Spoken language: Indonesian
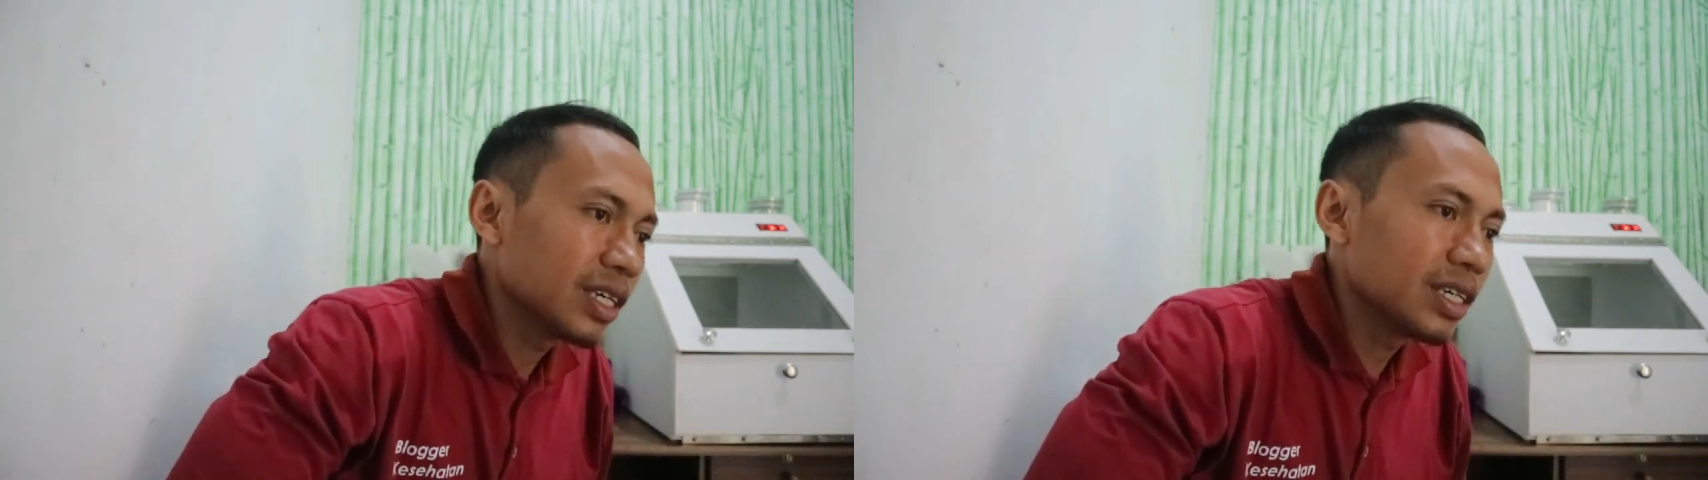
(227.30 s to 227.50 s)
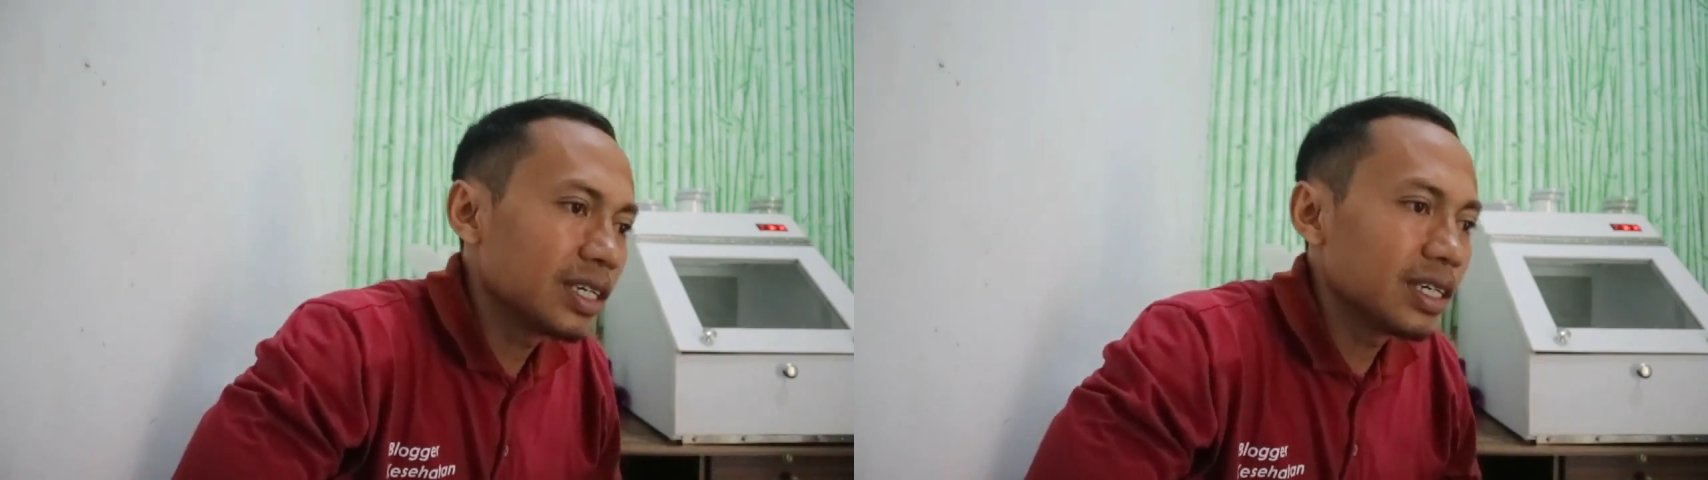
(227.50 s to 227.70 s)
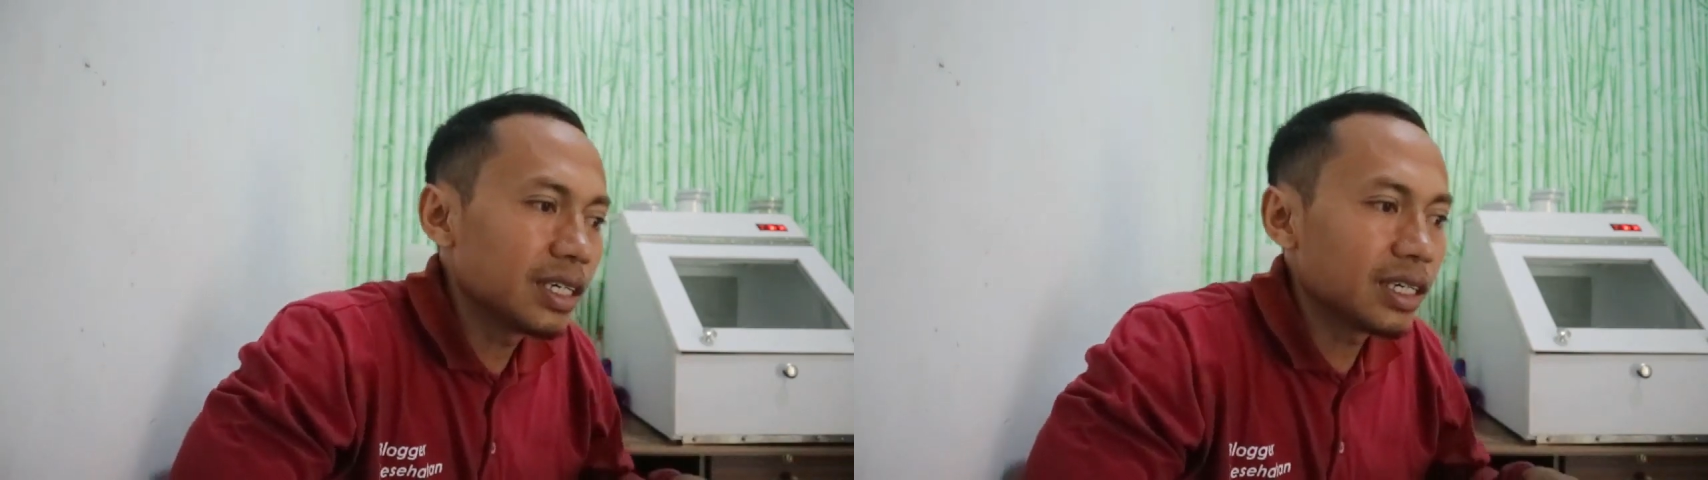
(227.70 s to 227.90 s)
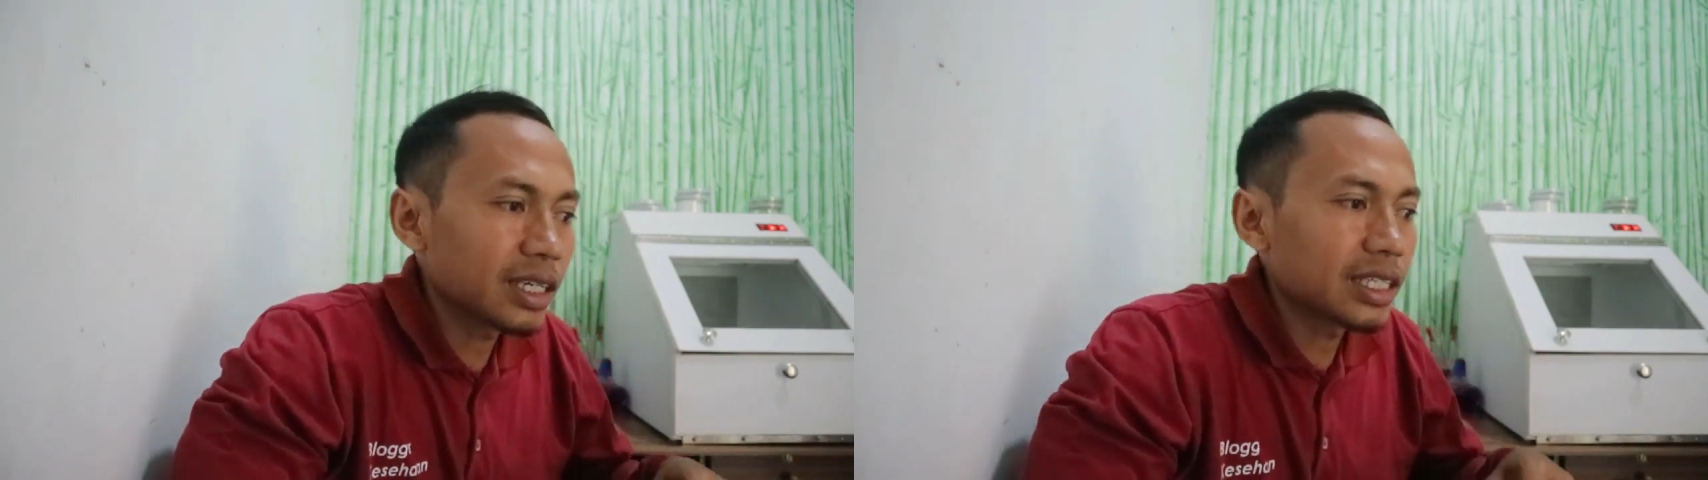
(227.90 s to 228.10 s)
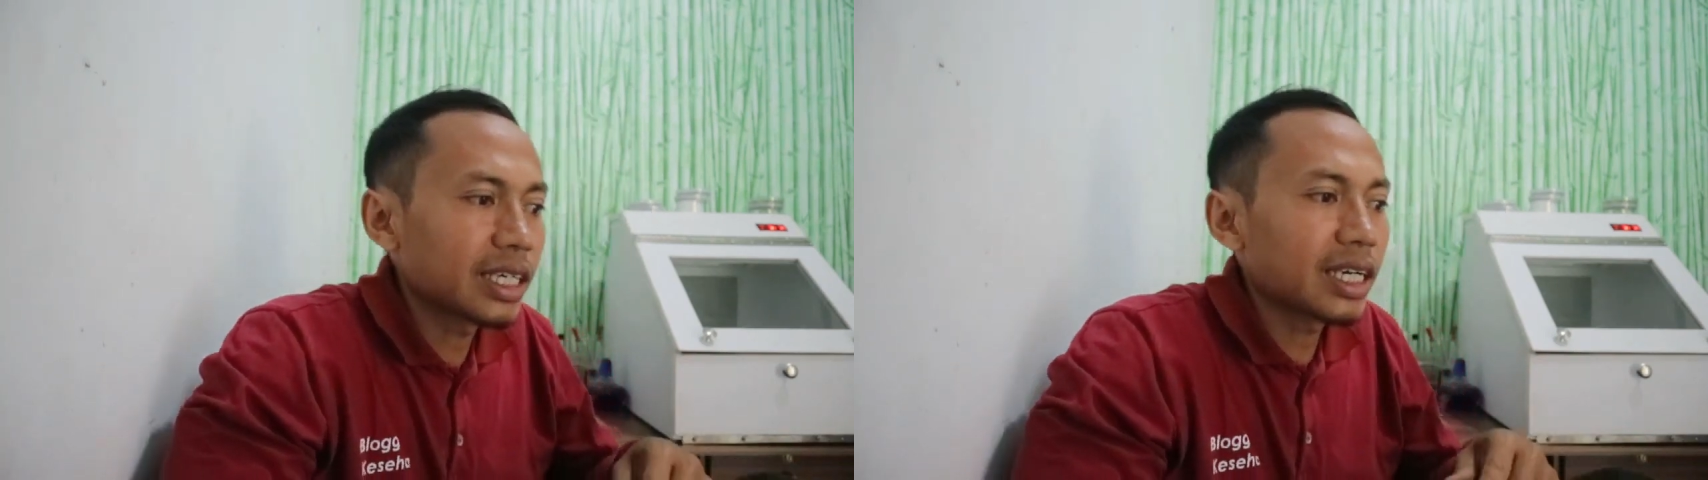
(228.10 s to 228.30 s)
eh,
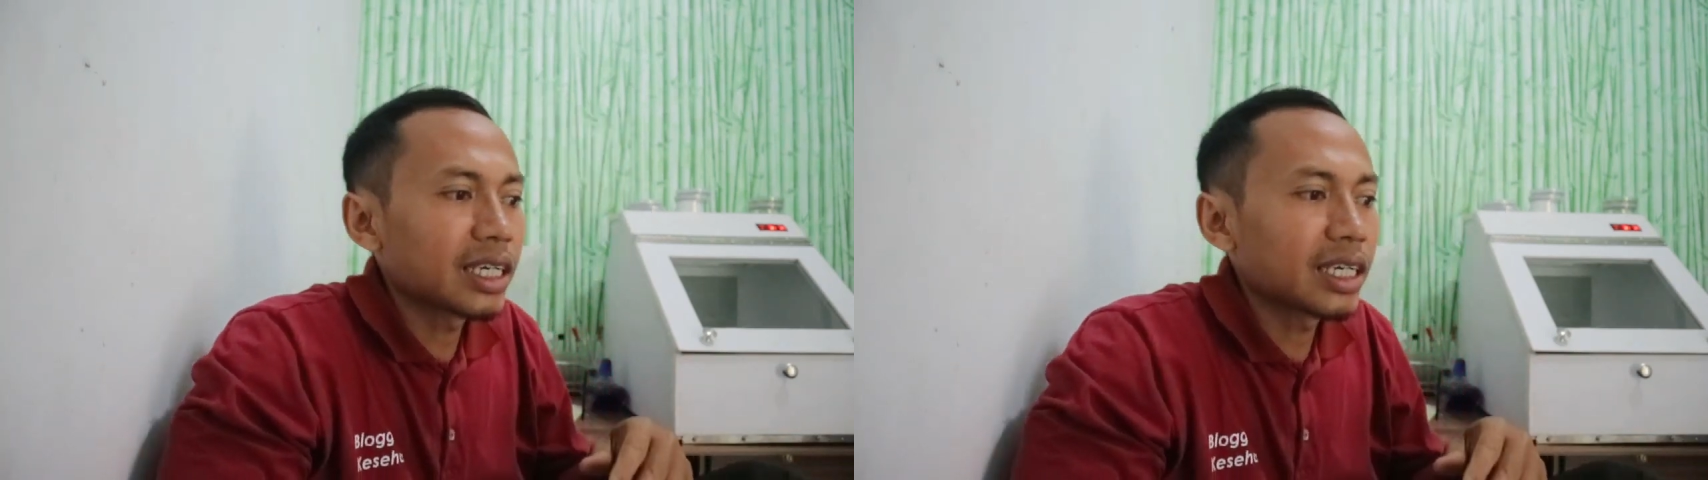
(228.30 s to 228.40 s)
ketika